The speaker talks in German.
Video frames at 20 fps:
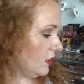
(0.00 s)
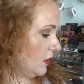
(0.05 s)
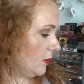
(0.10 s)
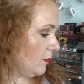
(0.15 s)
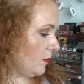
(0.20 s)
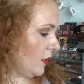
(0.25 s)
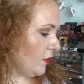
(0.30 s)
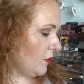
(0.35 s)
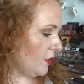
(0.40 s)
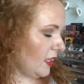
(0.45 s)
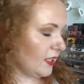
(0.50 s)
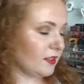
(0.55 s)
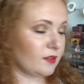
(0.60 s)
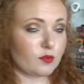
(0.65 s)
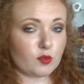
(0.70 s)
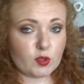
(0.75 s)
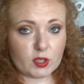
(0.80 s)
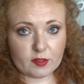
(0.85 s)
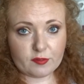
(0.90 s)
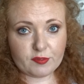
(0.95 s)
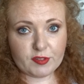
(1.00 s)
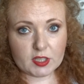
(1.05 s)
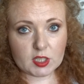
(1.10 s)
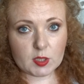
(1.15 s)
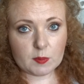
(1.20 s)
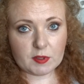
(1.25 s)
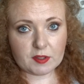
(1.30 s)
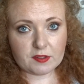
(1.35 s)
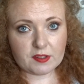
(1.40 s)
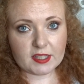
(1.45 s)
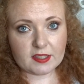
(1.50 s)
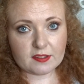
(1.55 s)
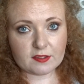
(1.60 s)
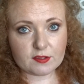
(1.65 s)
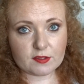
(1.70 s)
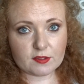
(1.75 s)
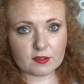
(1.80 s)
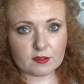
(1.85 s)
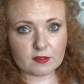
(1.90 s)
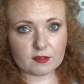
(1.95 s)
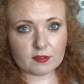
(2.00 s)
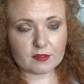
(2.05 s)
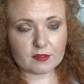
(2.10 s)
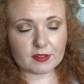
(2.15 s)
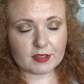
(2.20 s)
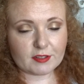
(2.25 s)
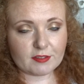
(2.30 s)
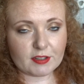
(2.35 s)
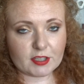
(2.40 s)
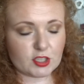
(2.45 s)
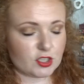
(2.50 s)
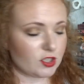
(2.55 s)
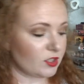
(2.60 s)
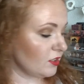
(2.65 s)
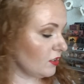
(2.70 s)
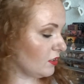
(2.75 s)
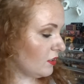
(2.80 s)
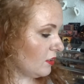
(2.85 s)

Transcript: ähm, also der hatte vorher 4,6, Quatsch,